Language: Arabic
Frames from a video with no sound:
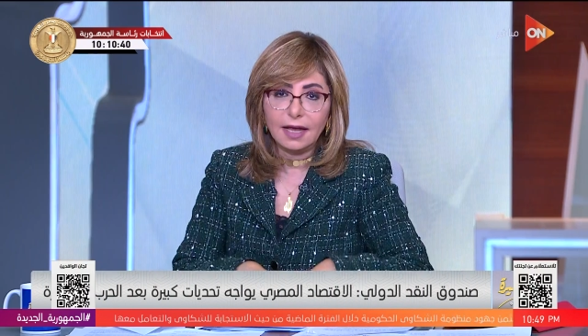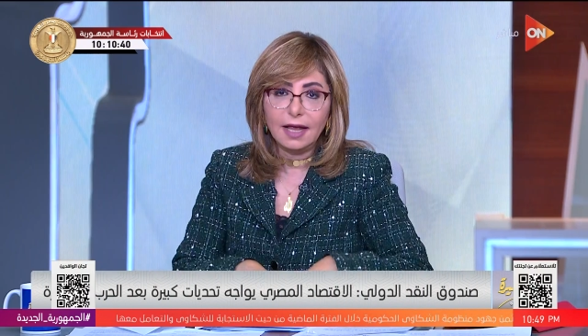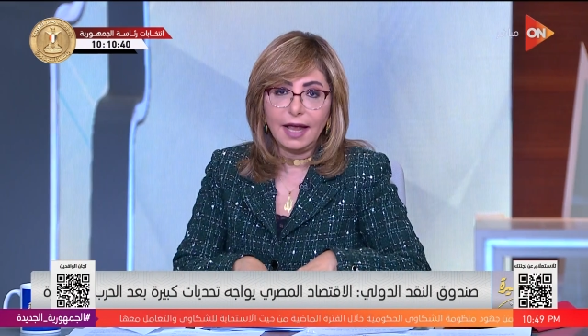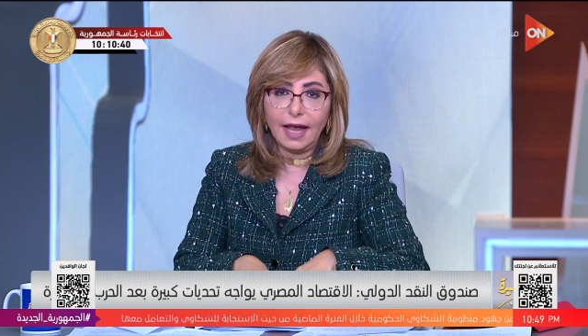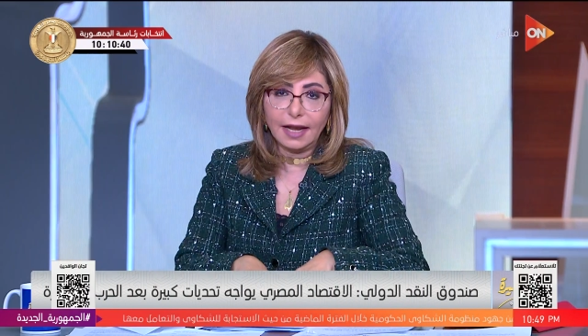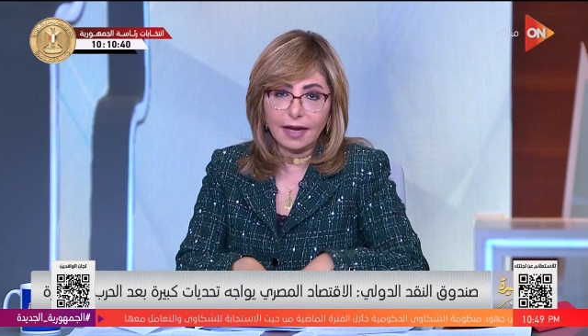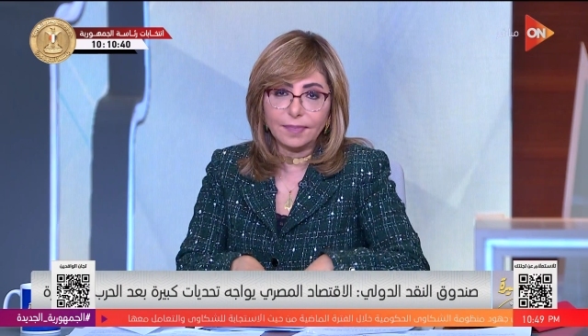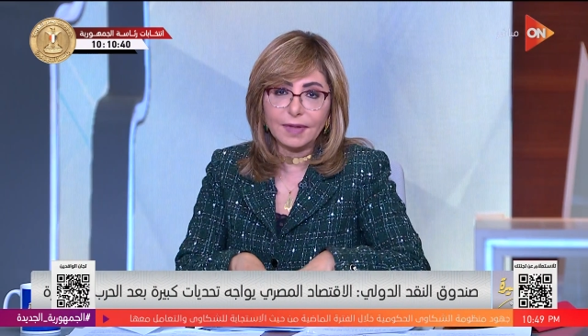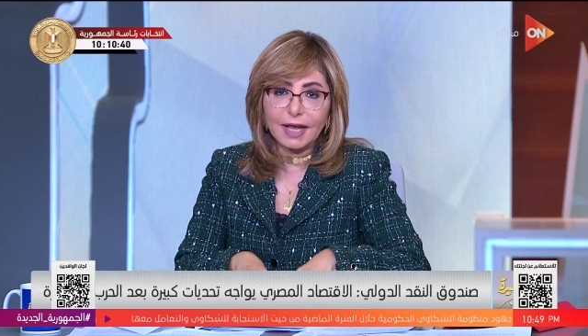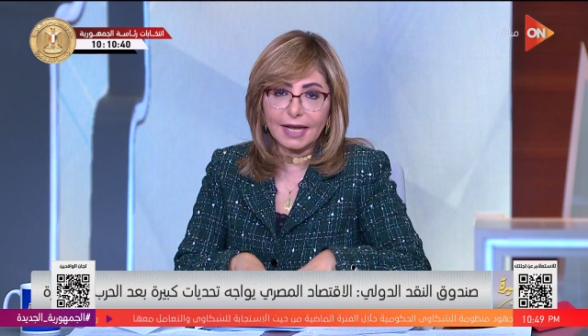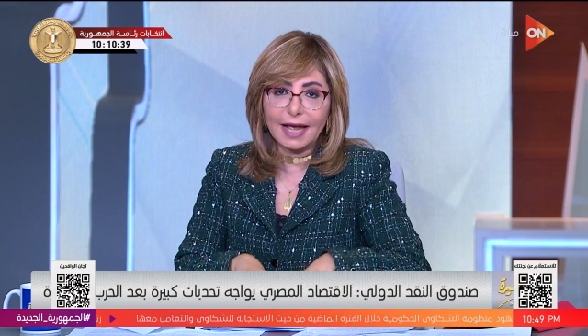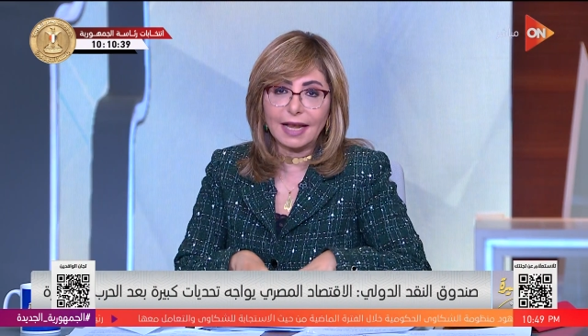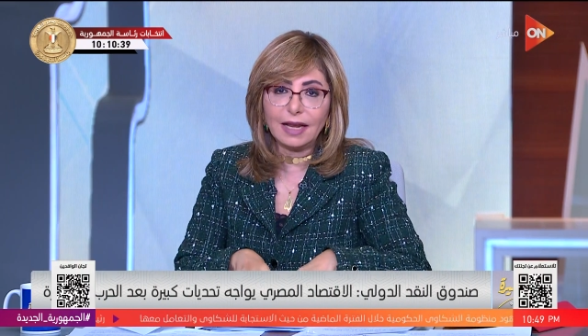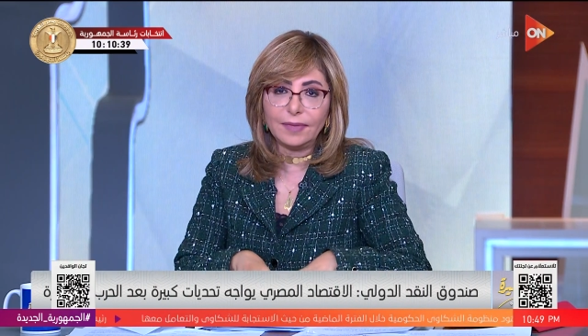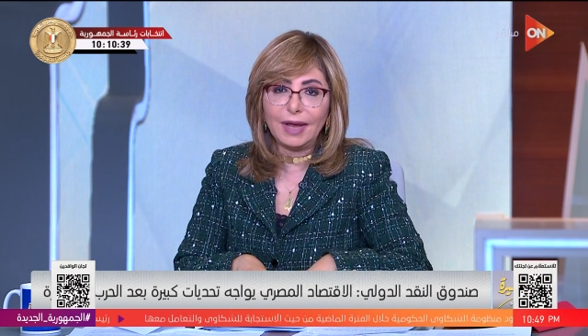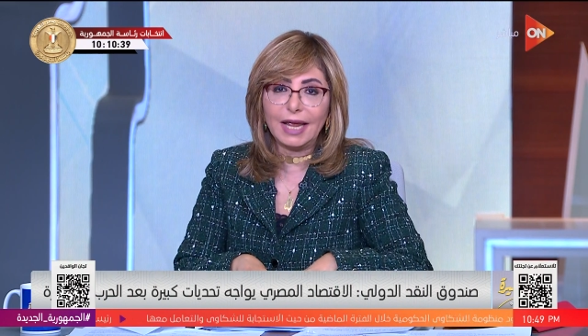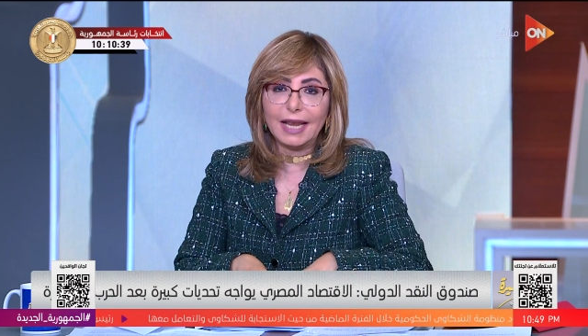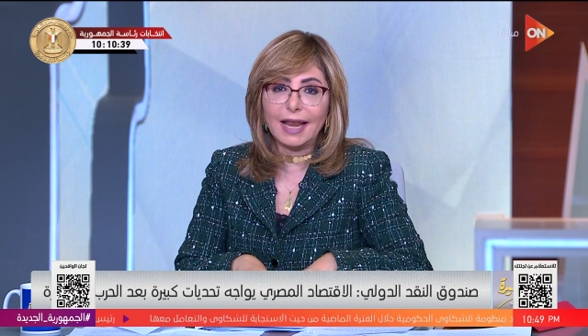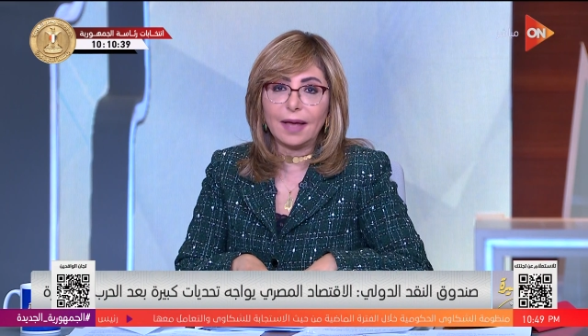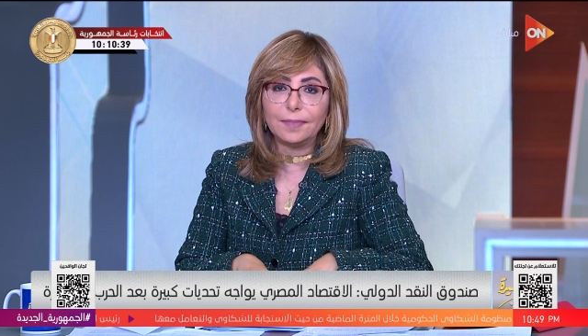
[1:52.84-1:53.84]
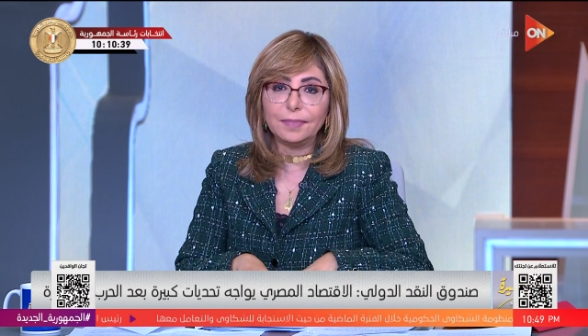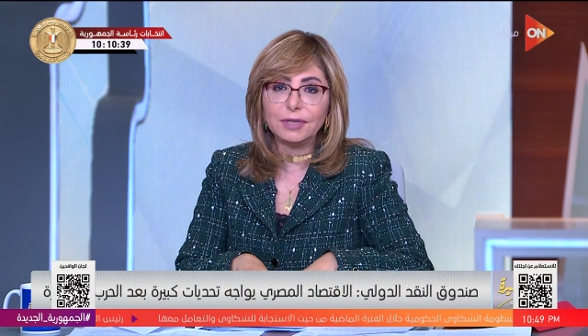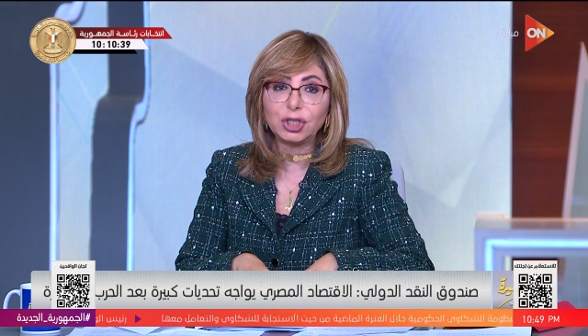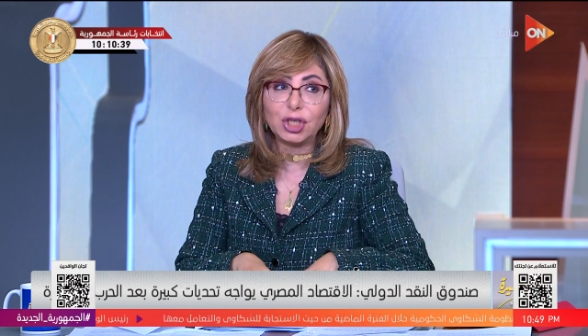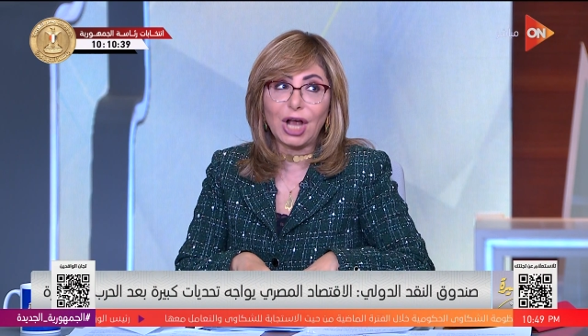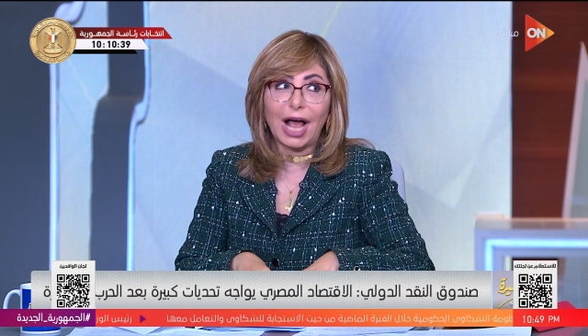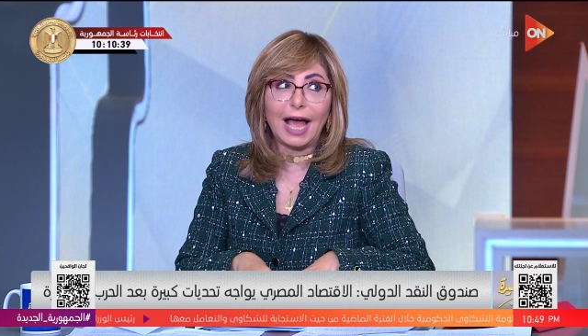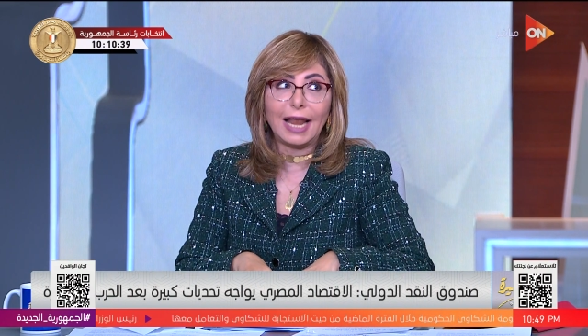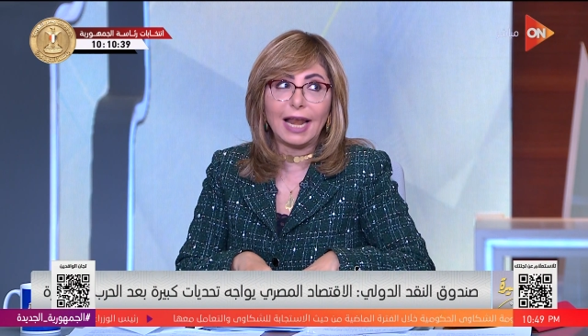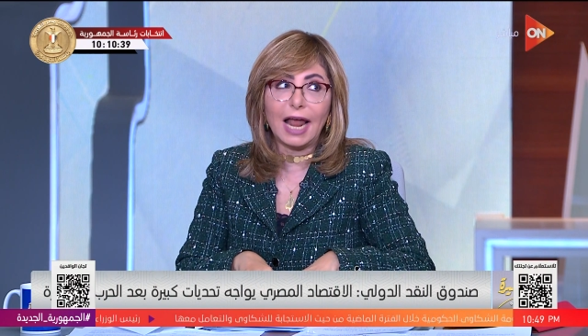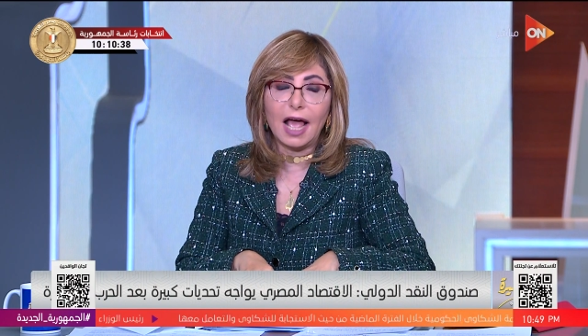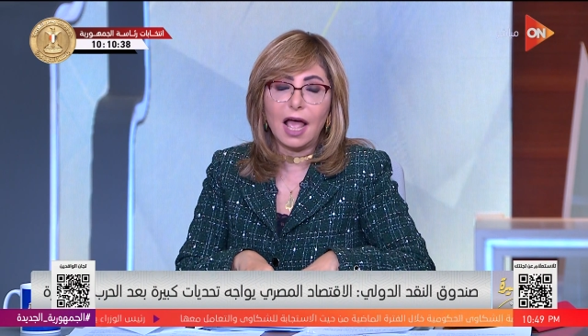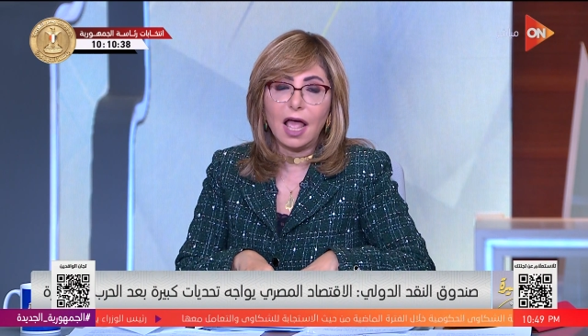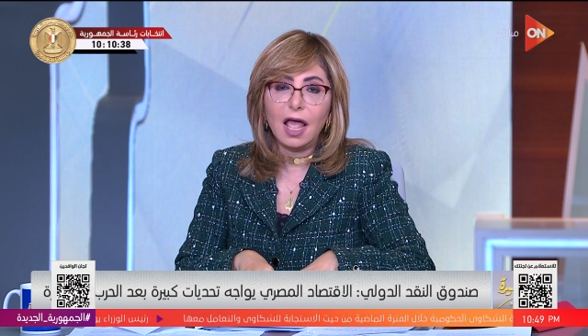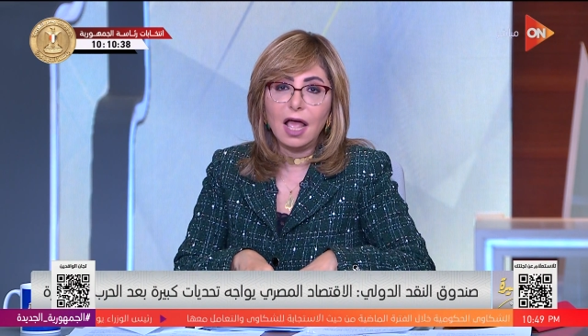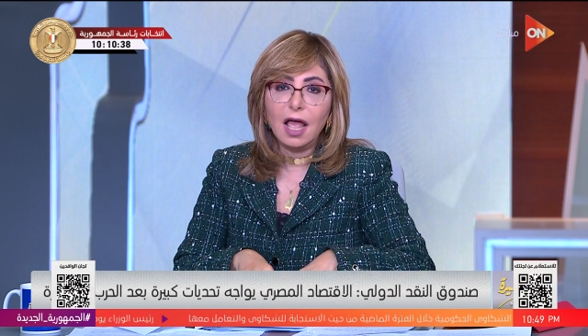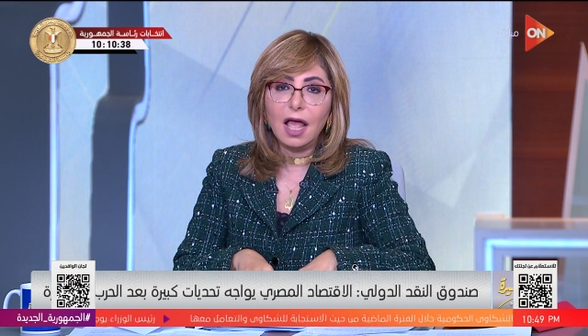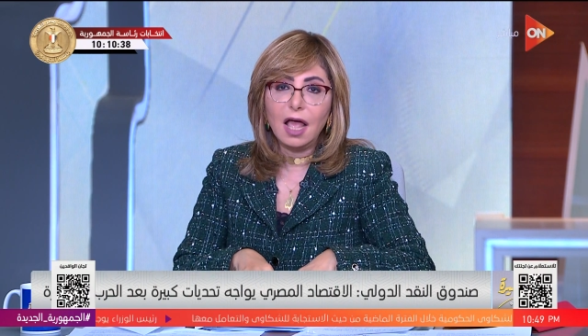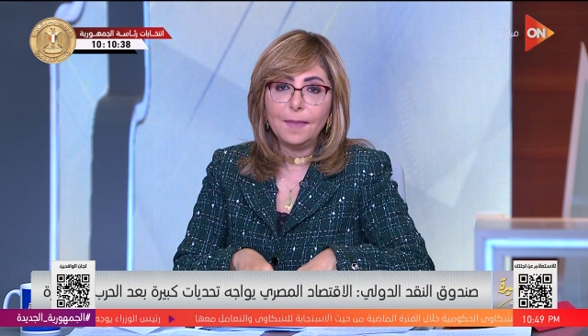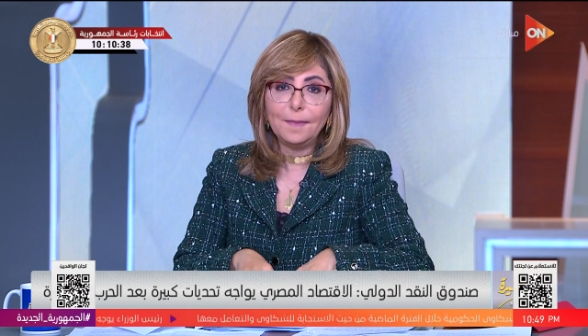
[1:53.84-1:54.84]
احنا بنتكلم هنا مش على
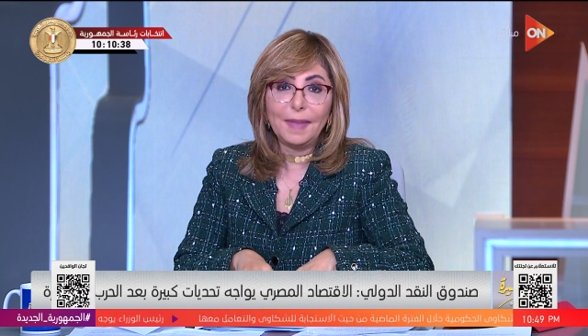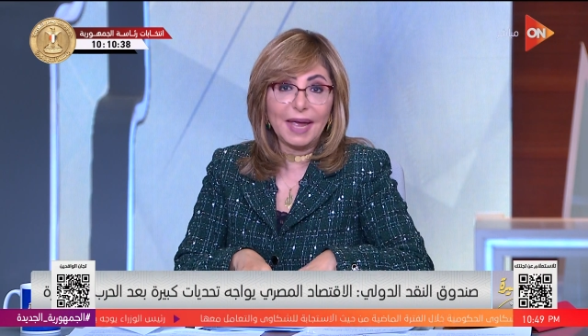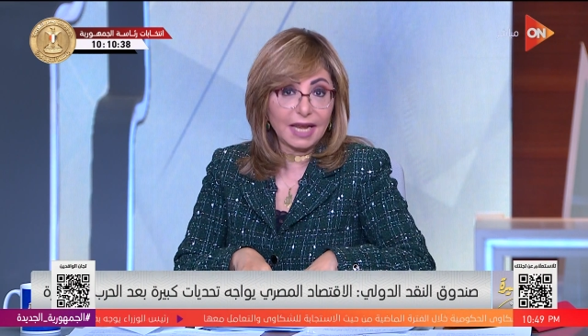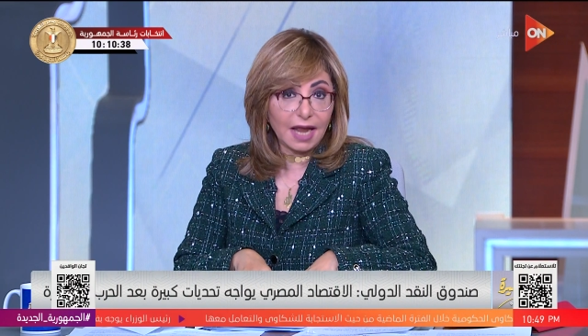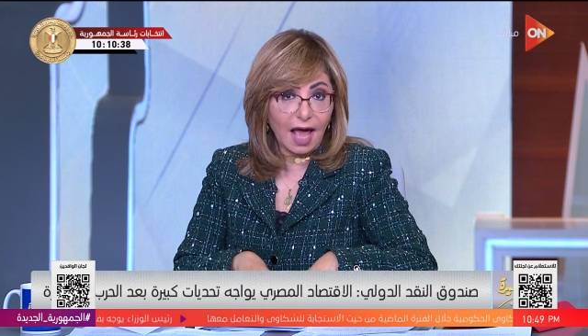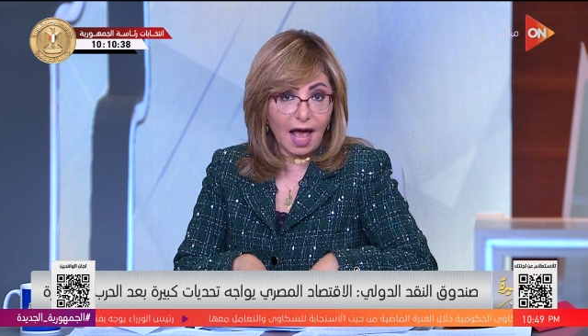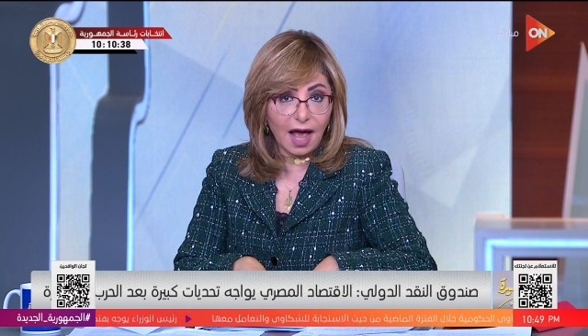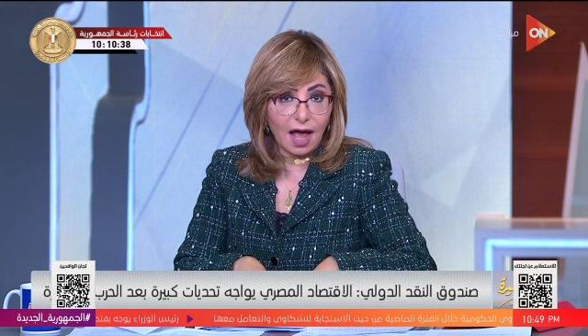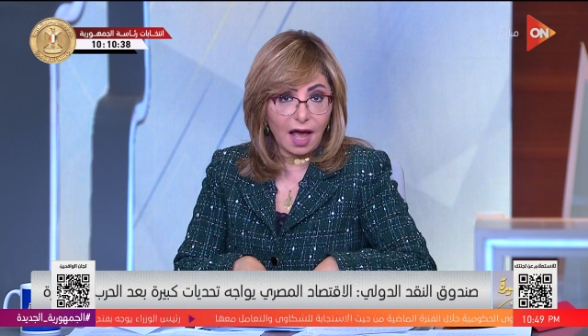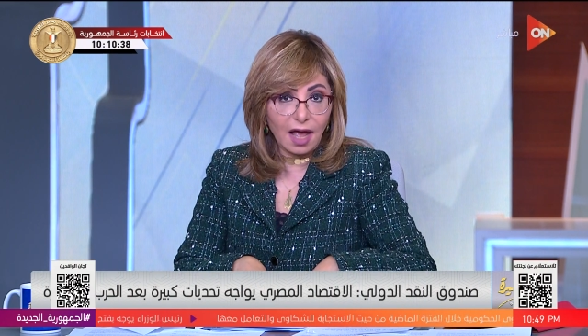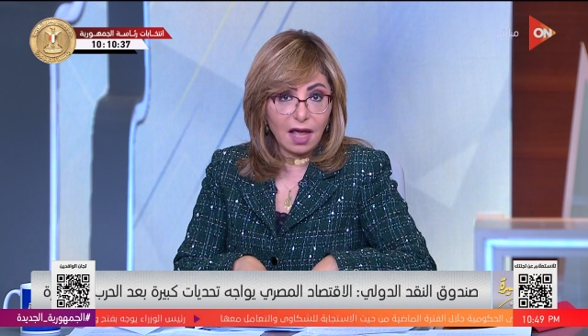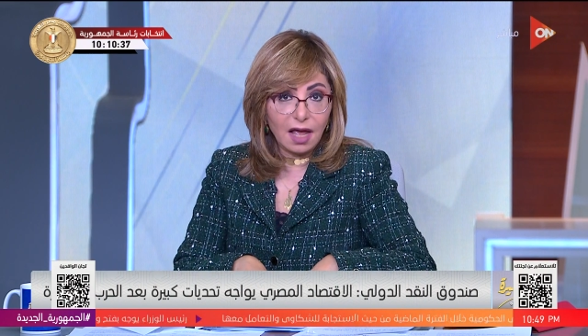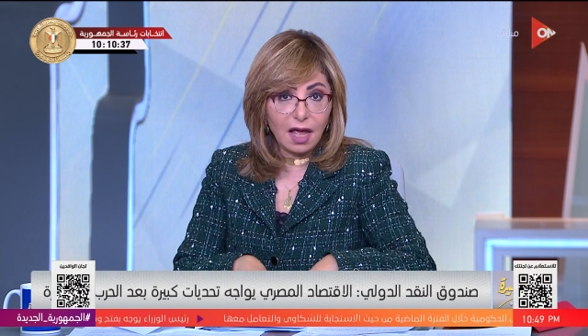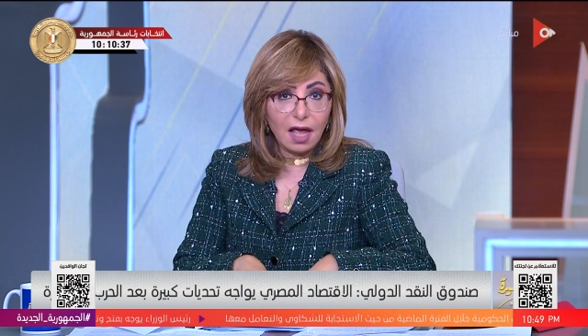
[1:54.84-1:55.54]
منحة